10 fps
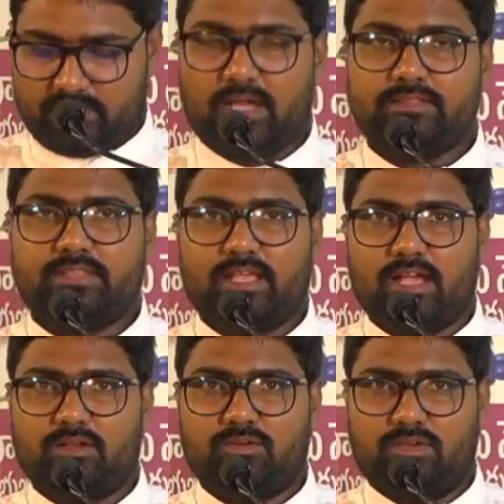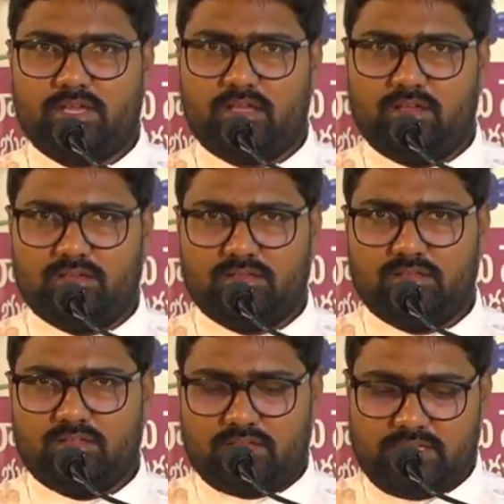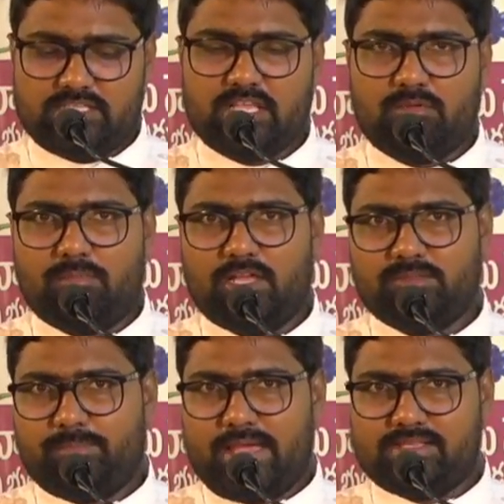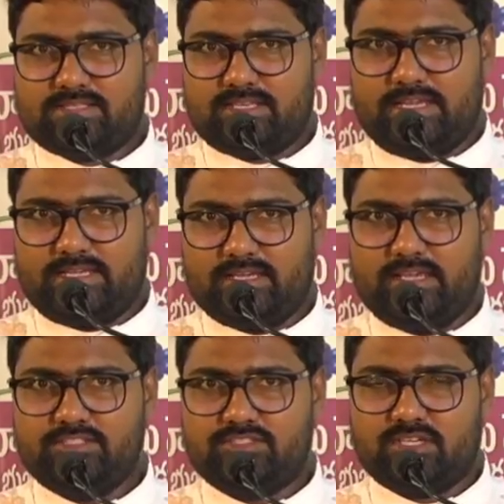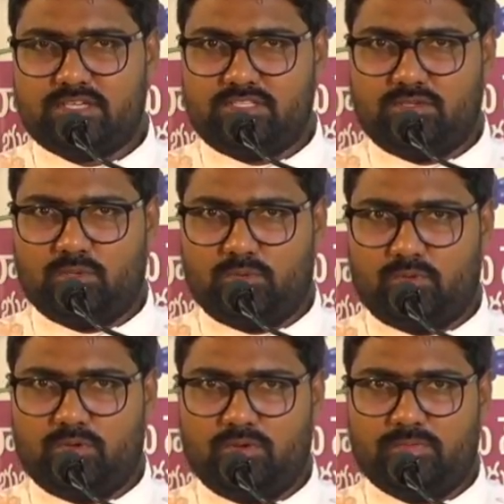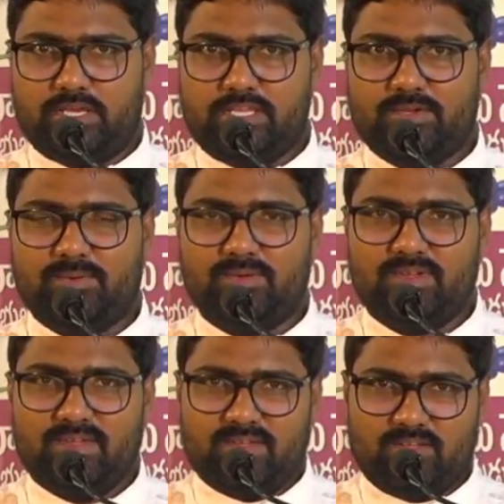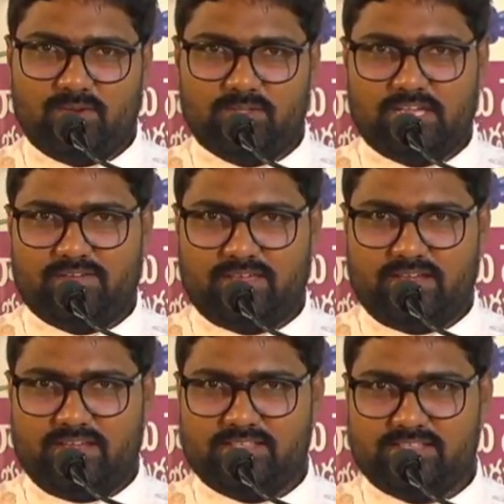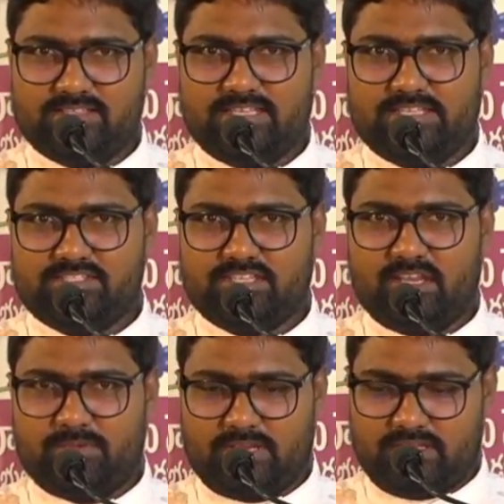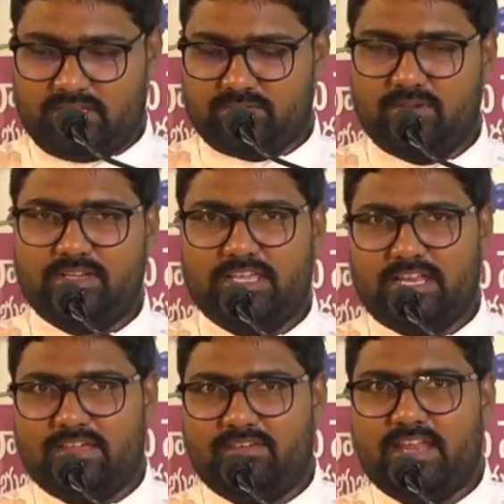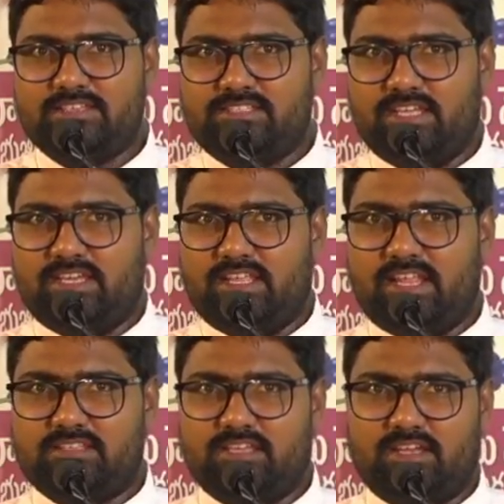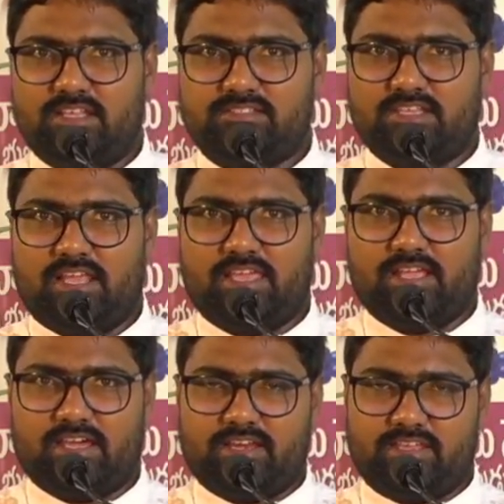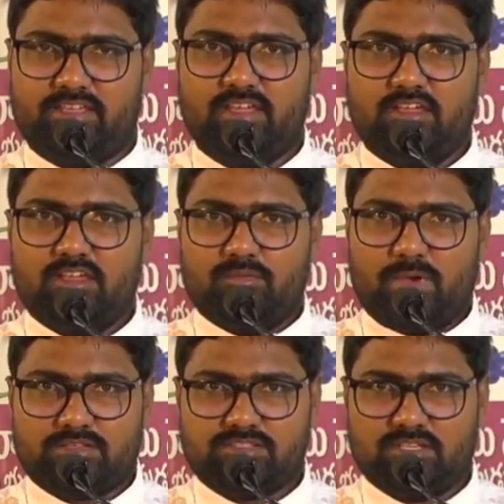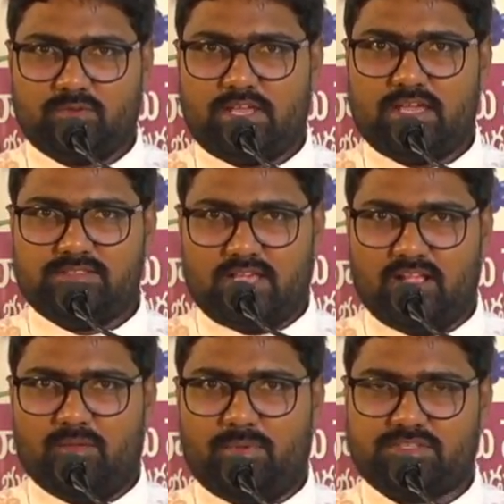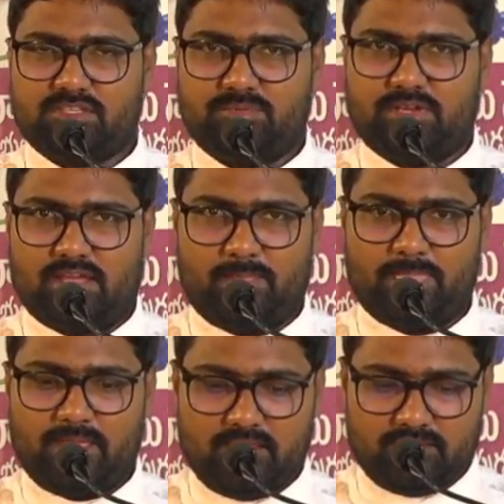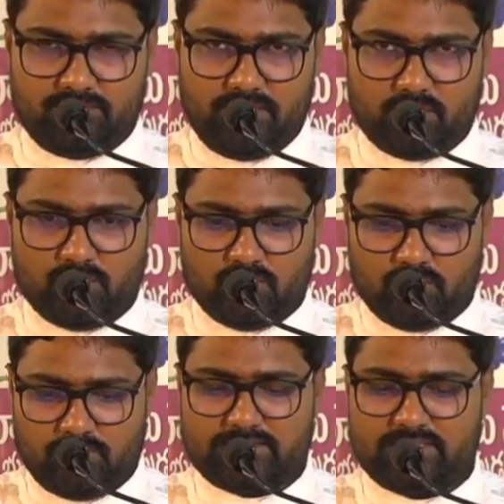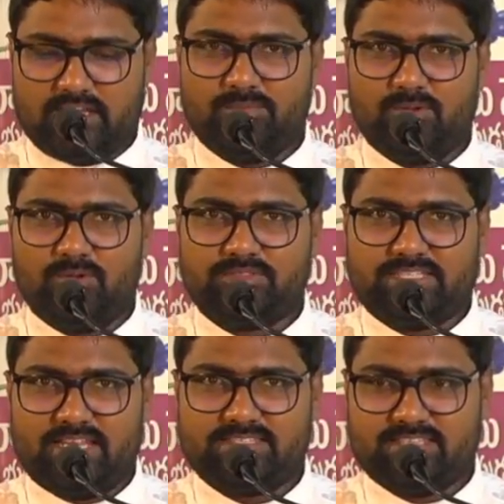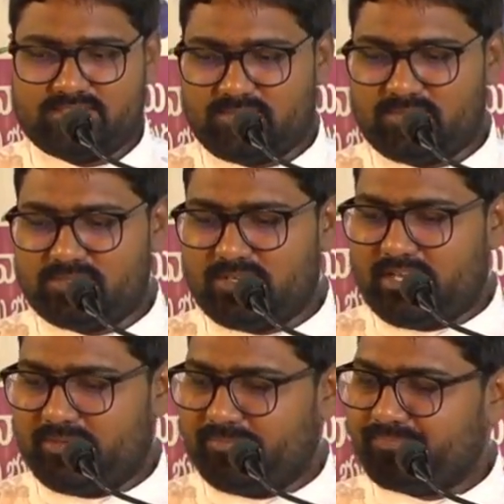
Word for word: అంతేకాకుండా నిజామాబాద్ పాస్టేట్ ఇన్ఛార్జ్ గురువులు మరియు గోదావరి డిసిసి చైర్మన్ అయినటువంటి రెవరెండ్ జి నిరంజన్ నిశ్చలయ్య గారి పక్షమున సంఘపక్షమున మీకు వందనములు తెలియచేసుకుంటున్నాను